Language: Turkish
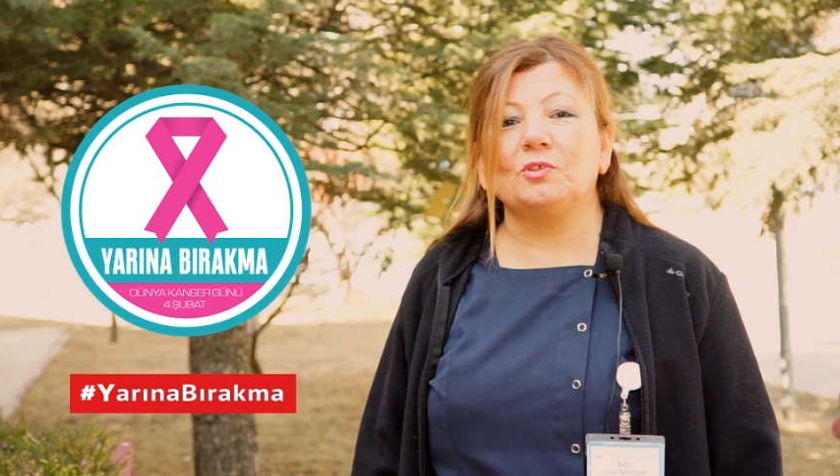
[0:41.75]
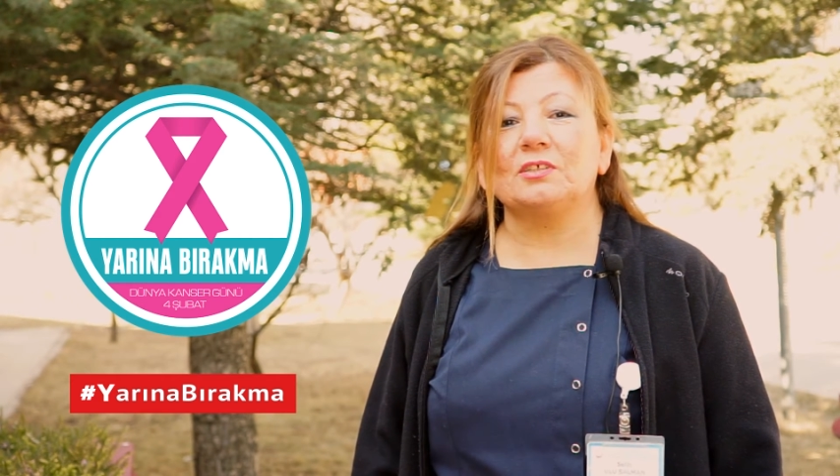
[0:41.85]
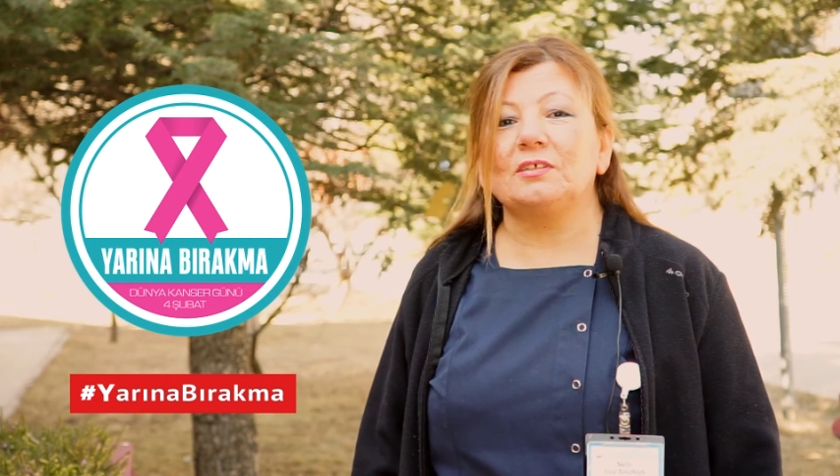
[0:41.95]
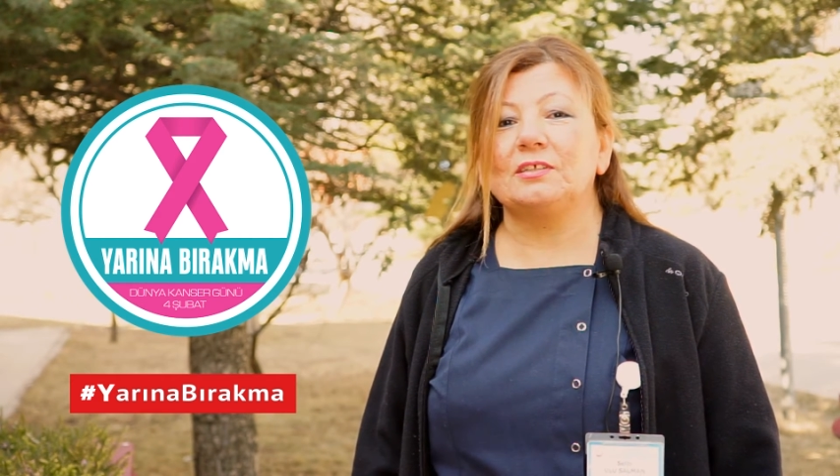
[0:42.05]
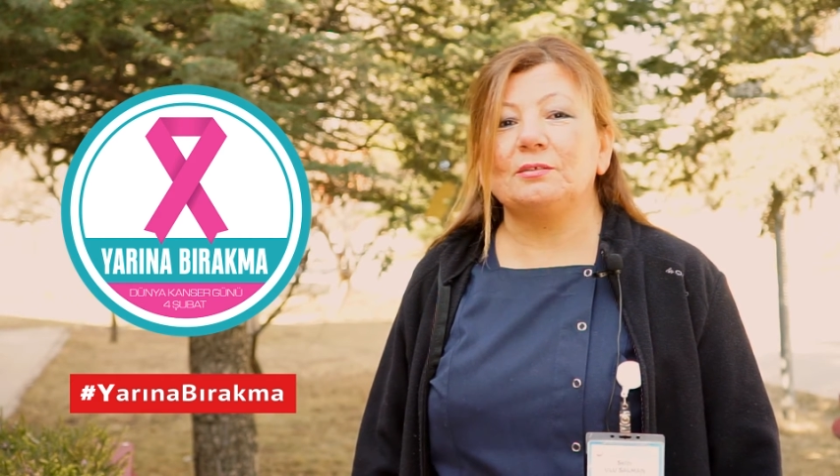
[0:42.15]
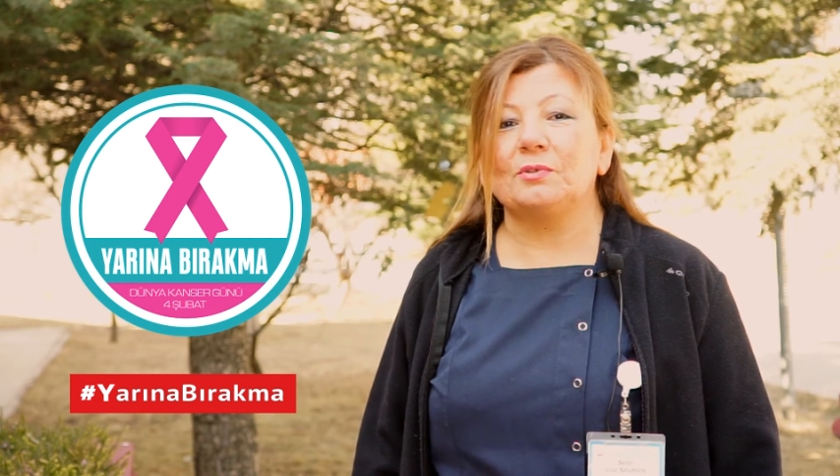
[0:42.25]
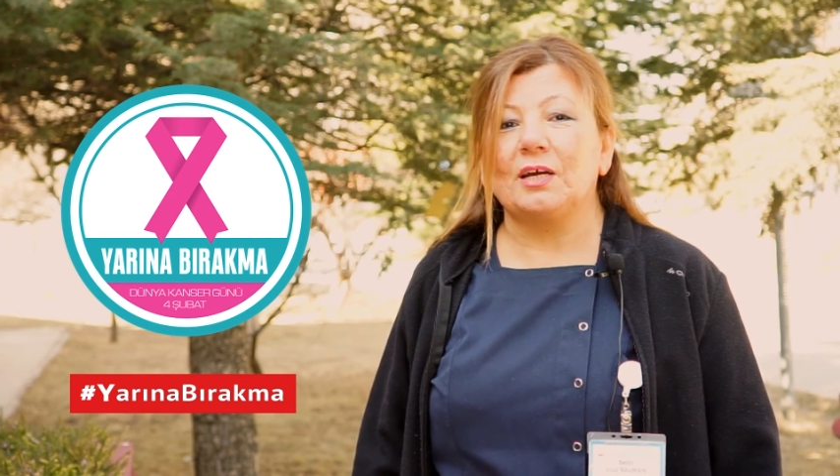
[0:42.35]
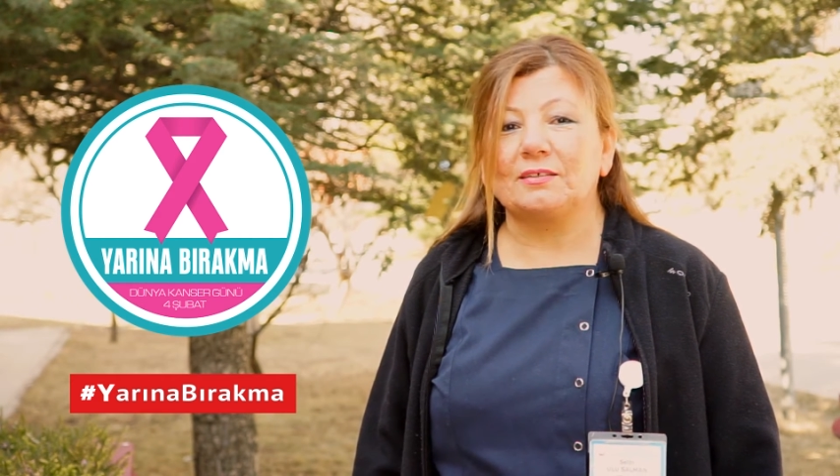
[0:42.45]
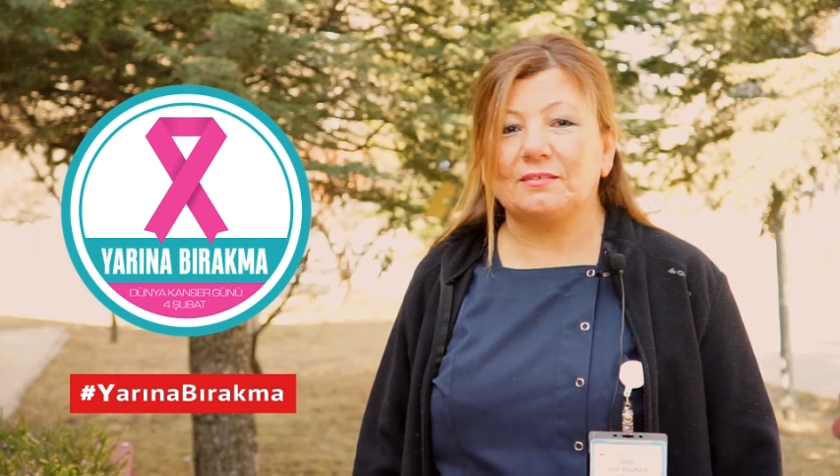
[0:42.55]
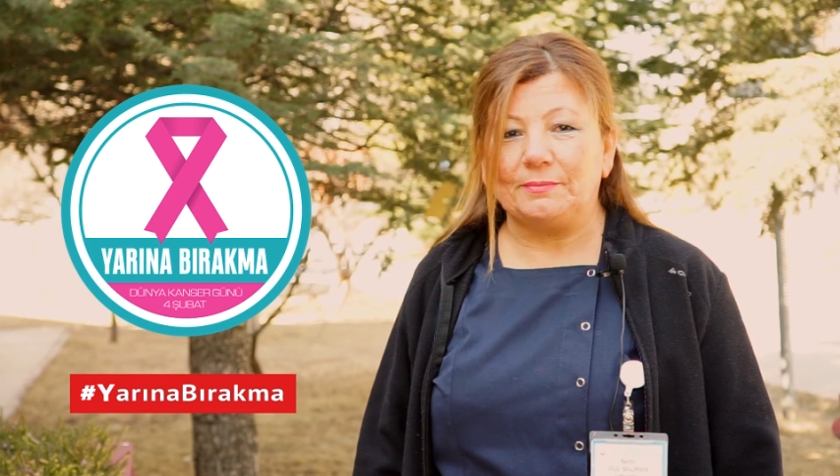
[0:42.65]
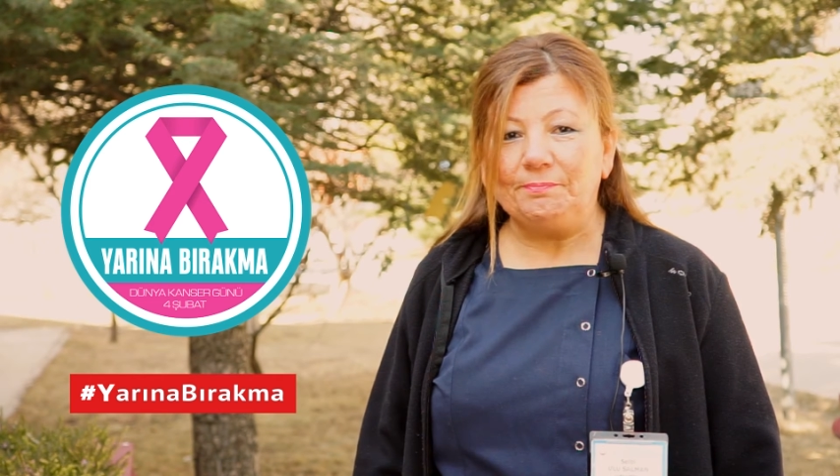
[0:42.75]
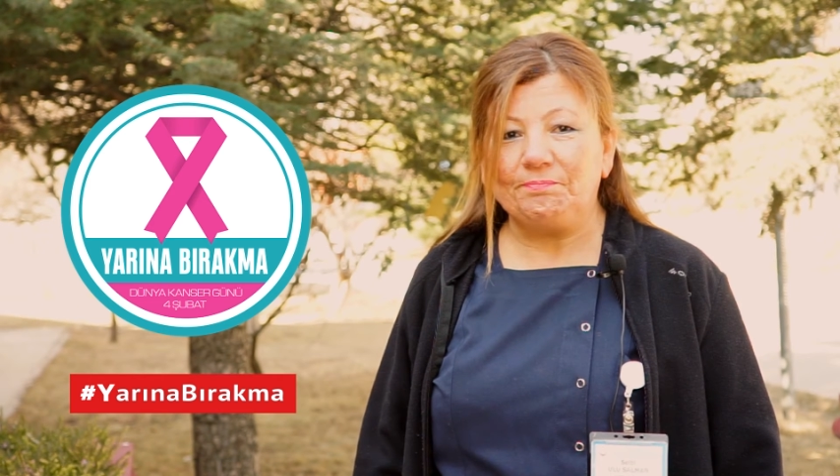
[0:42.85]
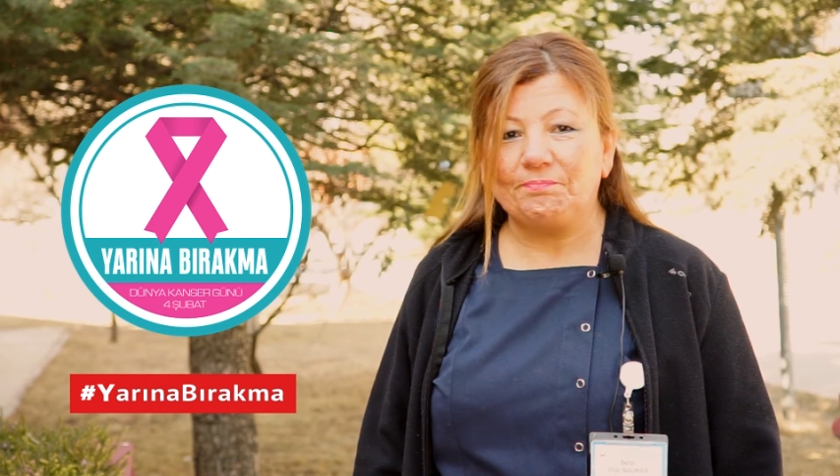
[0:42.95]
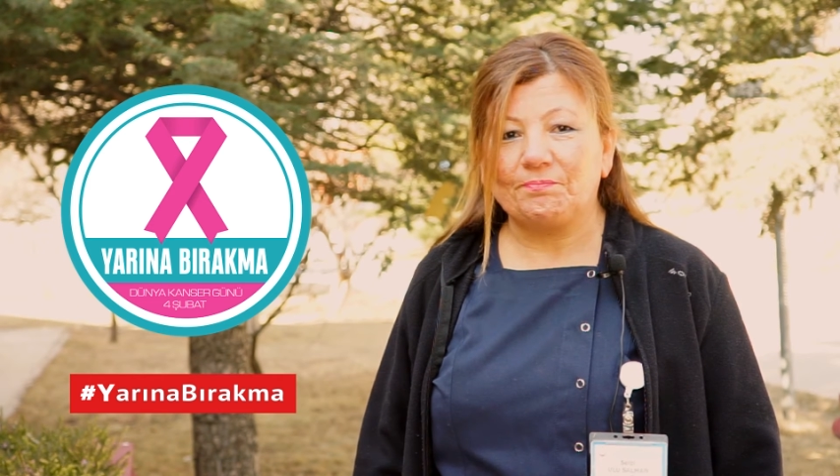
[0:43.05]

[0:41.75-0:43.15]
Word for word: Sigarayı bıraktım.